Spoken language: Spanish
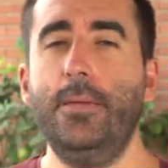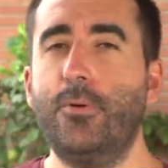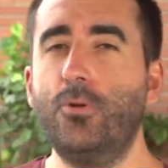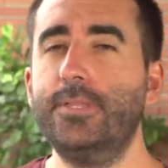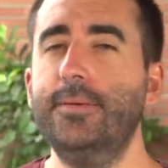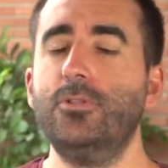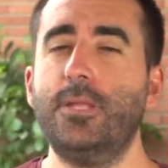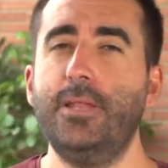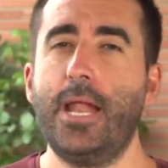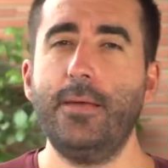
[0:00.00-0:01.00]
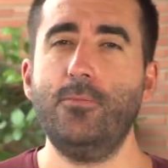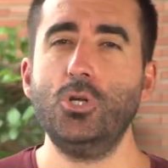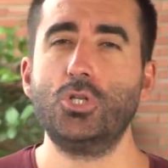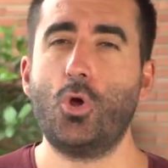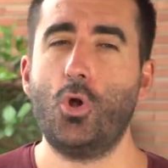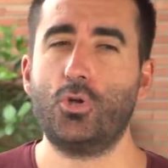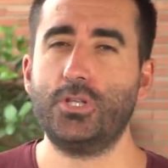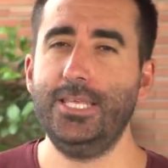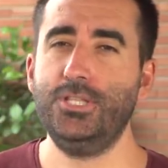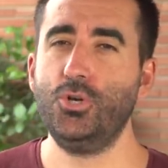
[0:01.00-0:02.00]
Y por último terminaremos con lo que
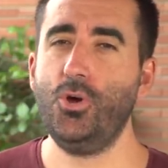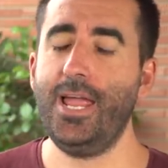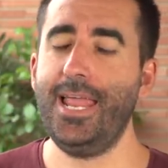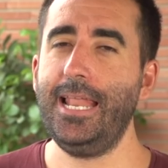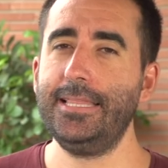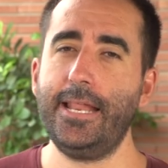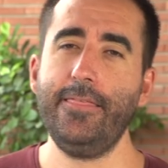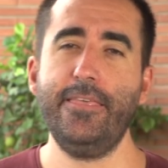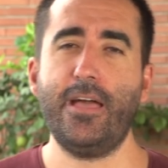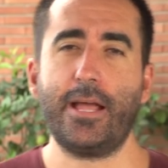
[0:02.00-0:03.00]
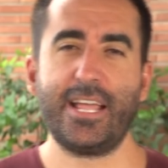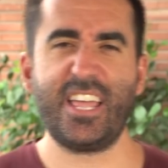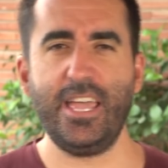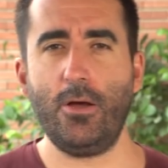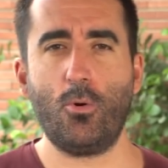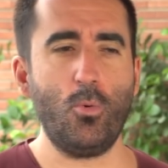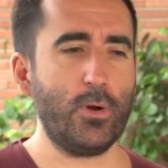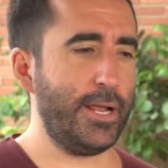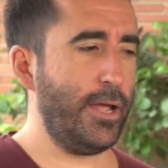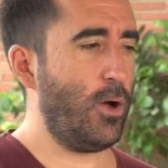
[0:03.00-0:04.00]
os he dicho en la entradilla. ¿Qué
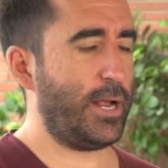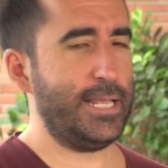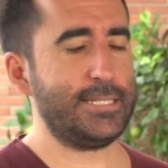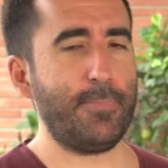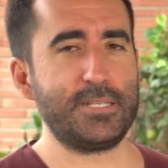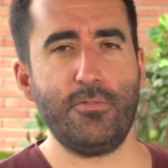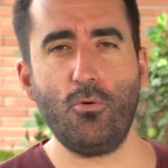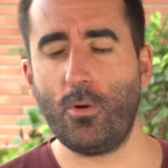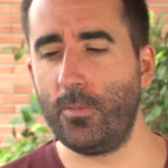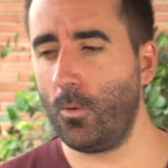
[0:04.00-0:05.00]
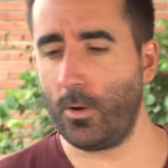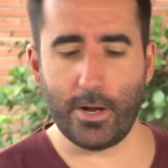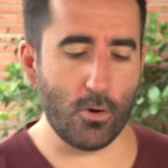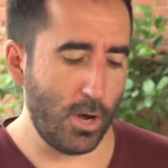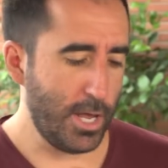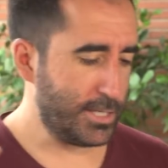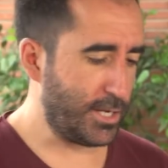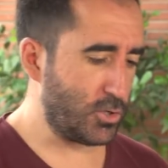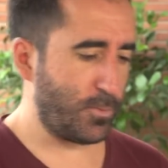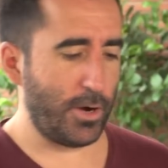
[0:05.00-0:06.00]
ocurre? ¿Qué está pasando cuando un conejo
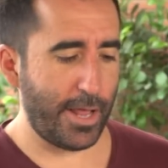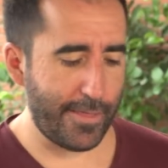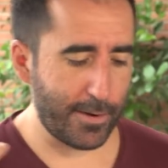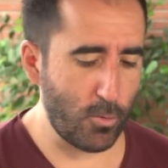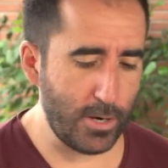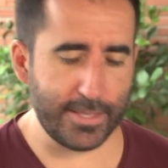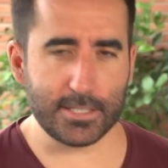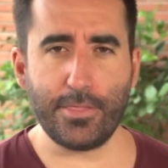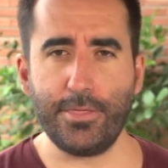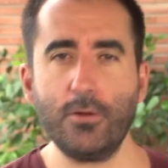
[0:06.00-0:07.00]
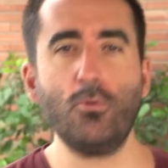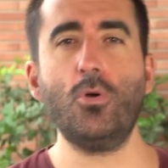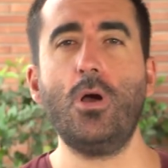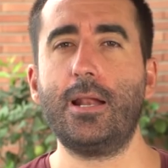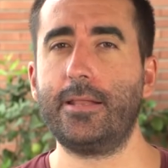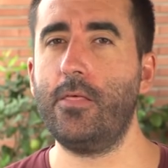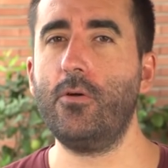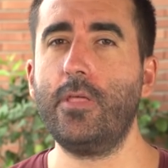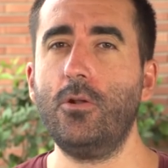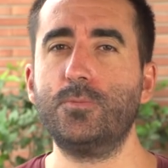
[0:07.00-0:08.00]
se nos pone a dar vueltas en círculo
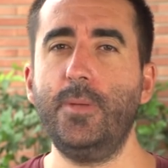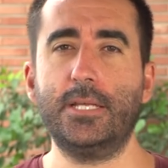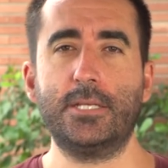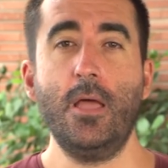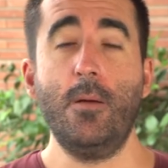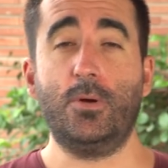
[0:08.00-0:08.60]
alrededor de los pies?